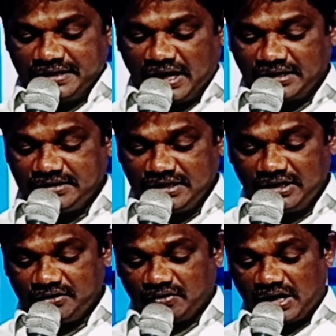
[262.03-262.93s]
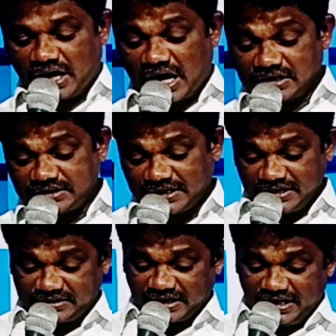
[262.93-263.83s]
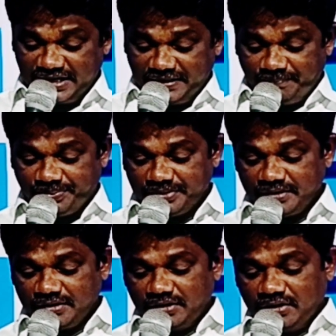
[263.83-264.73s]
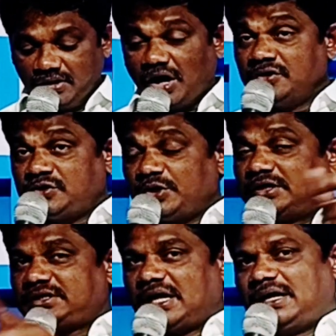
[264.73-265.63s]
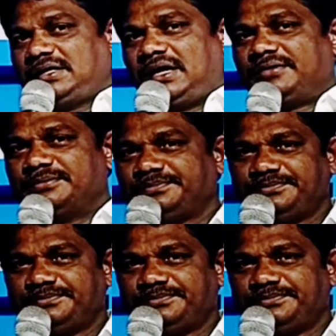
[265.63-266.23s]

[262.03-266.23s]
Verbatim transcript: నా ఆజ్ఞలను ఆచరించాలి అనుసరించాలన్నాడు